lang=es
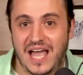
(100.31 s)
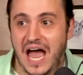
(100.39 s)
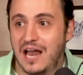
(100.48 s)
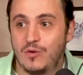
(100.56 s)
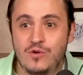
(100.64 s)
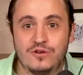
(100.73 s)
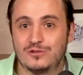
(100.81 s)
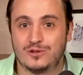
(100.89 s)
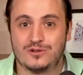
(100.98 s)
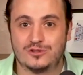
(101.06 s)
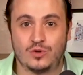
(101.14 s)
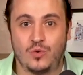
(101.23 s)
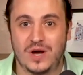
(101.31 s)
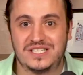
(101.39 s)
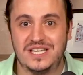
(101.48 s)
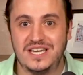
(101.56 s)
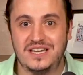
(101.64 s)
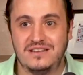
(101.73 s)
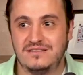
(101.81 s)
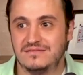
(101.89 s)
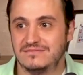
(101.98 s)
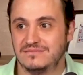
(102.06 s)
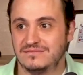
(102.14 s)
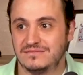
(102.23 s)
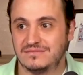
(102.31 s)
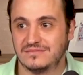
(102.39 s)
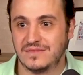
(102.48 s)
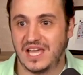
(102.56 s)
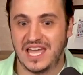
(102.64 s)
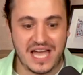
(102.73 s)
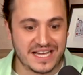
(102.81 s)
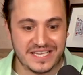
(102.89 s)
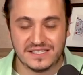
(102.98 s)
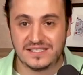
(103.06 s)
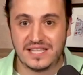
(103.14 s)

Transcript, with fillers: algunos no nos tocó así. Y aquí